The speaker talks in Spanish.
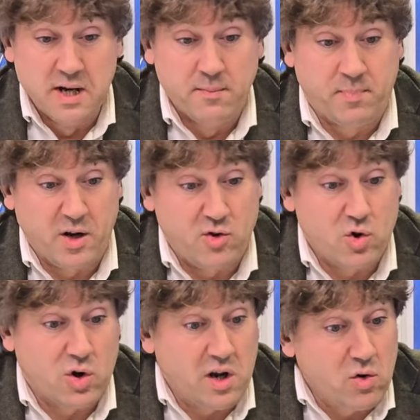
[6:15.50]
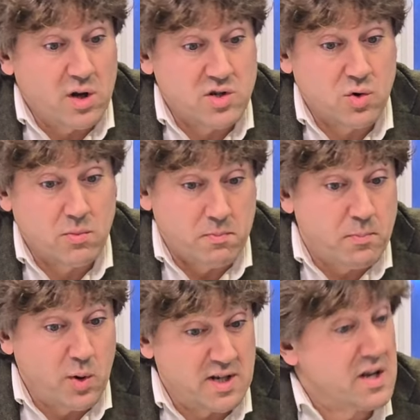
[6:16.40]
pero yo creo que eso
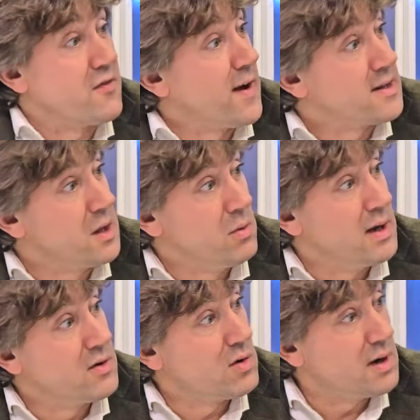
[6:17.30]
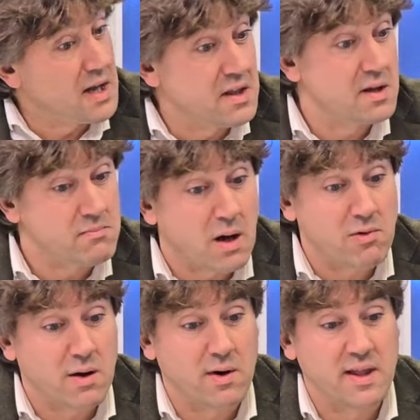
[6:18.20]
puede ser factible. ¿no? Ahí
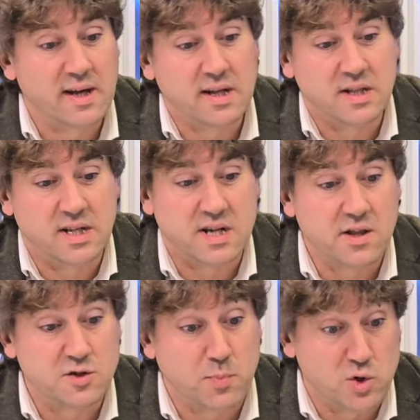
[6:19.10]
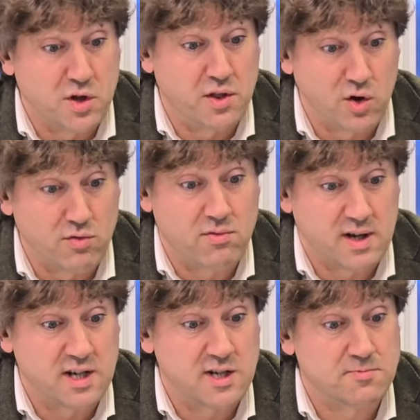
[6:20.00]
hablaba de, esa disposición
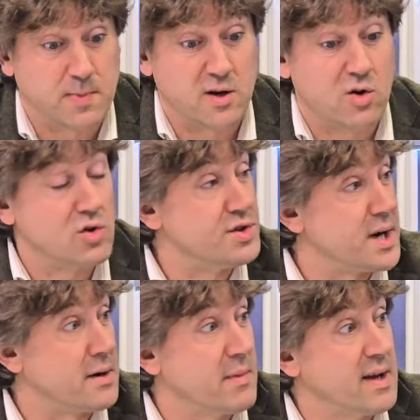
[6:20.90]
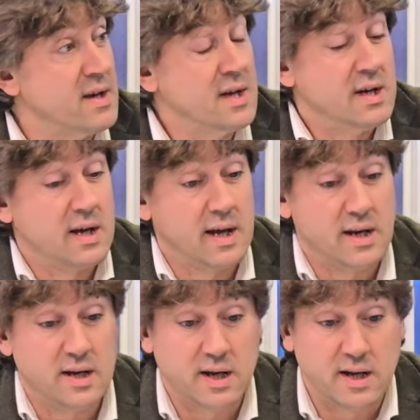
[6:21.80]
que espero encontrarme
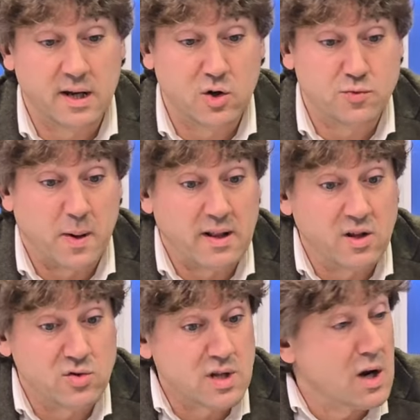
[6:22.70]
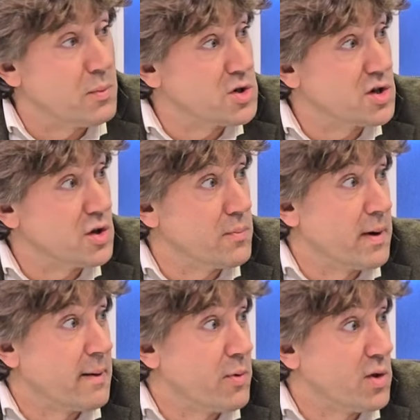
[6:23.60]
en, en, los partidos de la oposición
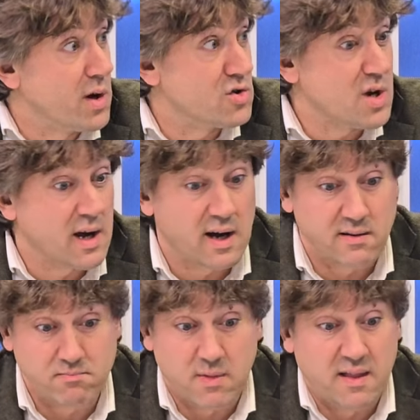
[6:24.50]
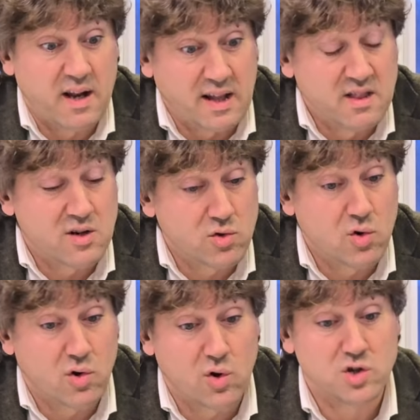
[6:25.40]
para poderlo sacar adelante. ¿no? Yo
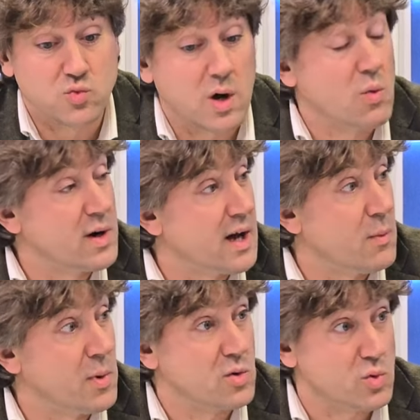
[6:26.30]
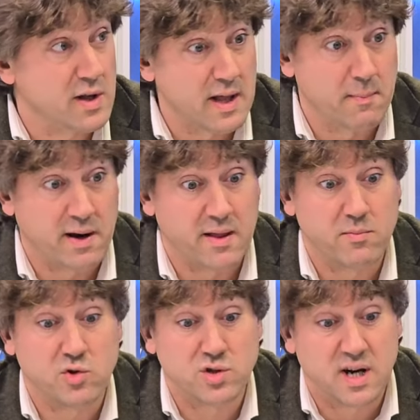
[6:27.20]
creo que es una buena oportunidad para
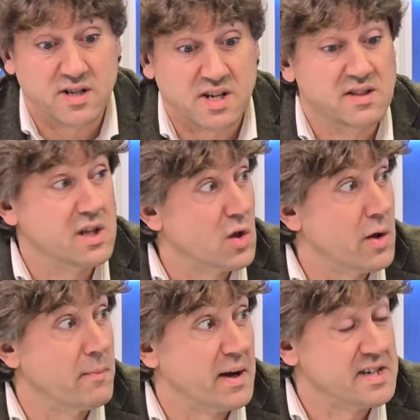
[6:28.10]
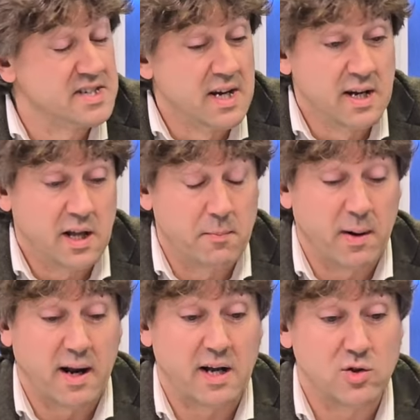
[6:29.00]
demostrar sentido de país y
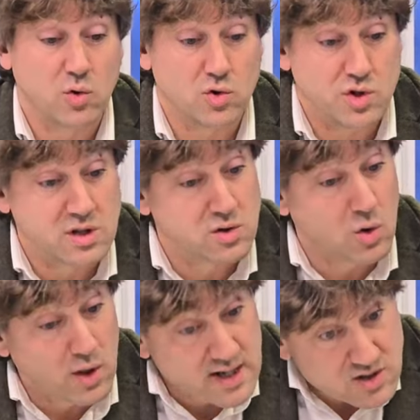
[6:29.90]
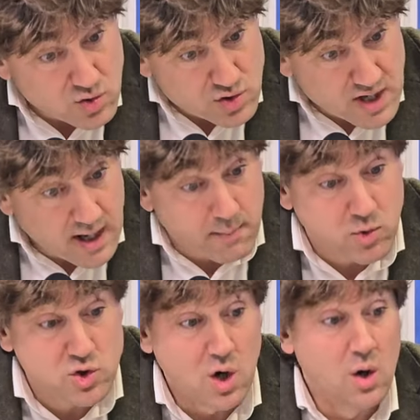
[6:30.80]
para que todos y todas
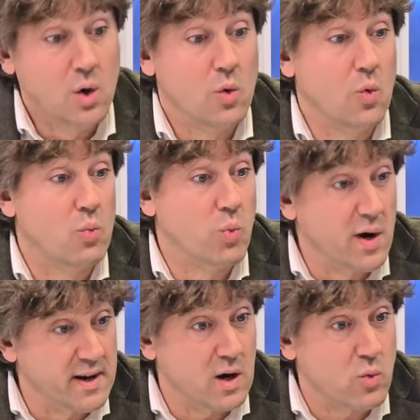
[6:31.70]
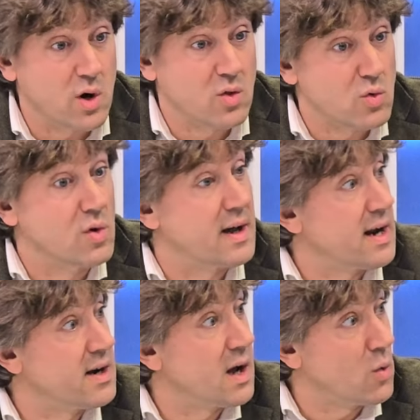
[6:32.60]
consigamos un buen acuerdo, un
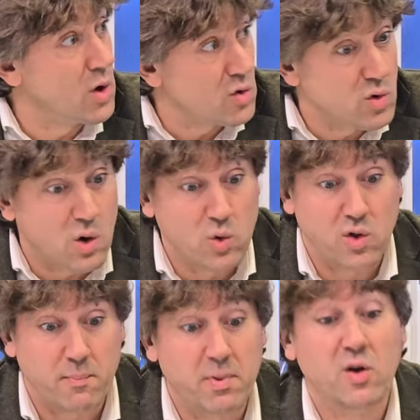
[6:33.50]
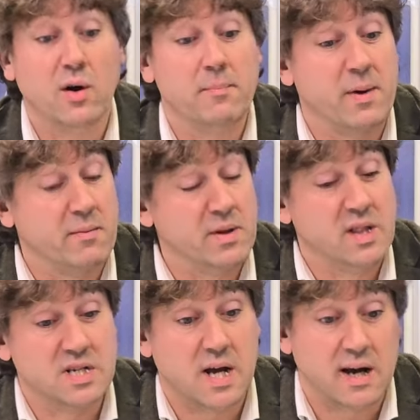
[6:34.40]
gran acuerdo, un acuerdo amplio que
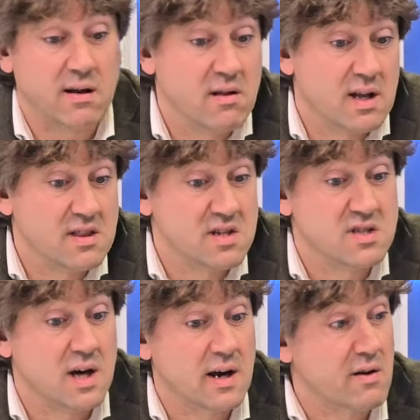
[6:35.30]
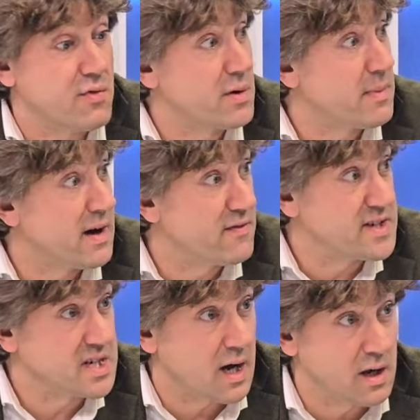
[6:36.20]
permita sacar adelante esta reforma
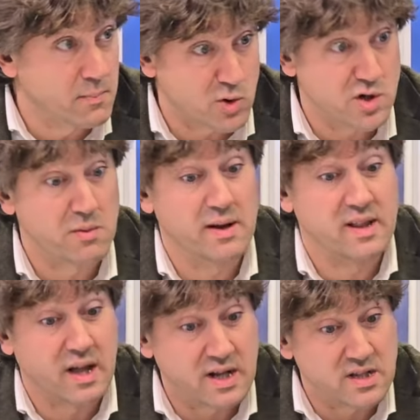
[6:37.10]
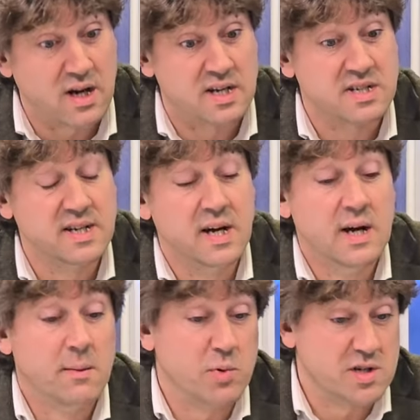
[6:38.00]
fiscal y posibilitar así
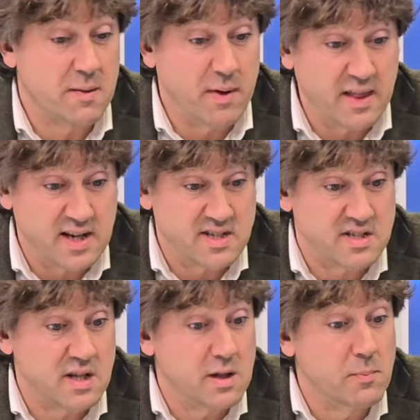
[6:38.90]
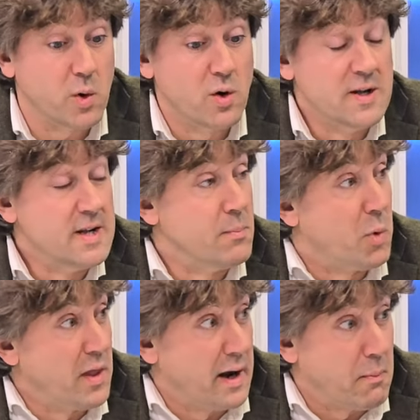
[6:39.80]
pues que medidas de este tipo
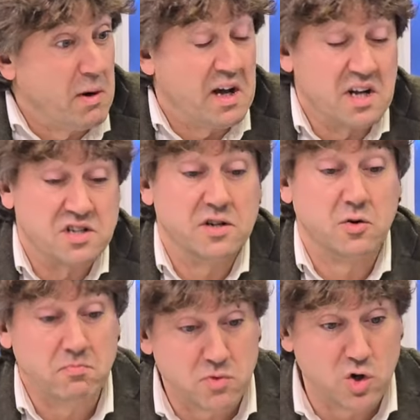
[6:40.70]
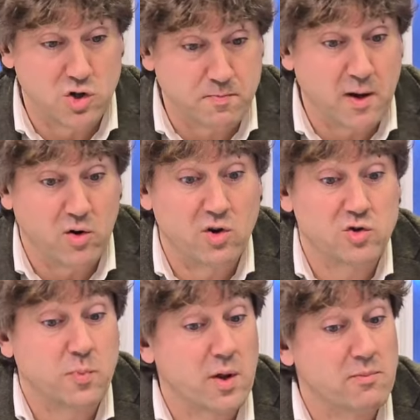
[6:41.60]
puedan aplicarse. ¿no? Yo espero que nos
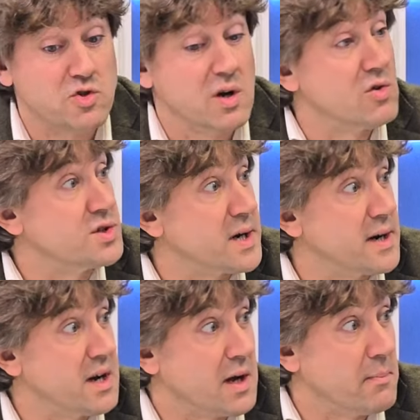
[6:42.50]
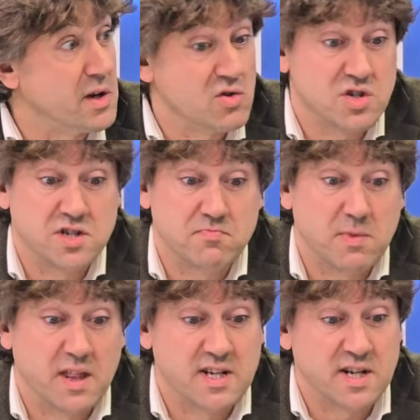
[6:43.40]
podamos encontrar en el camino, ese es
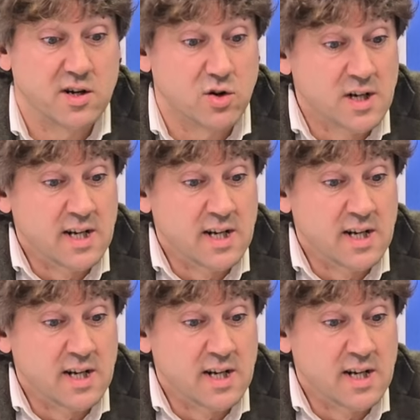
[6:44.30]
mi deseo